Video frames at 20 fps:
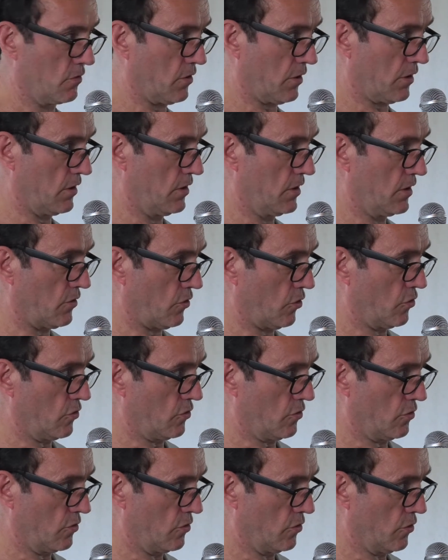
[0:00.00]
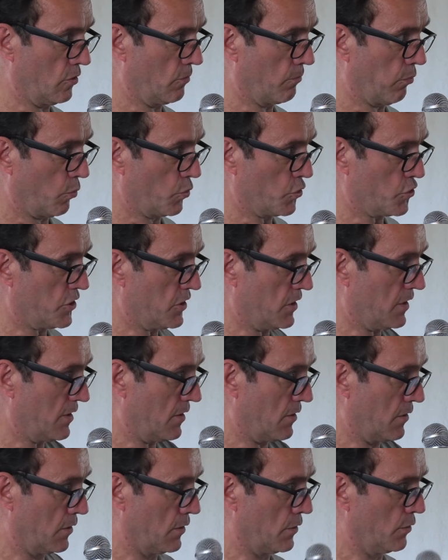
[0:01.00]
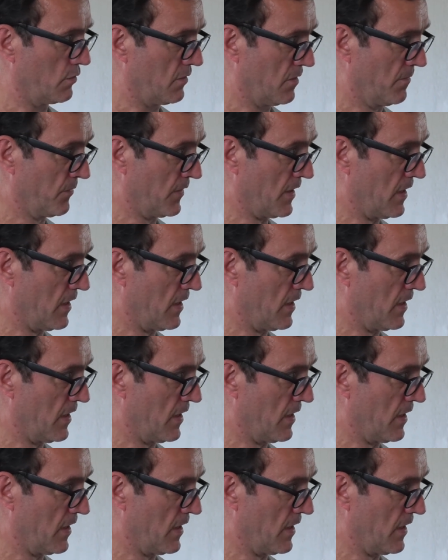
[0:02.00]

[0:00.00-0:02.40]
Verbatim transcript: que d'une certaine manière, on se sent euh, très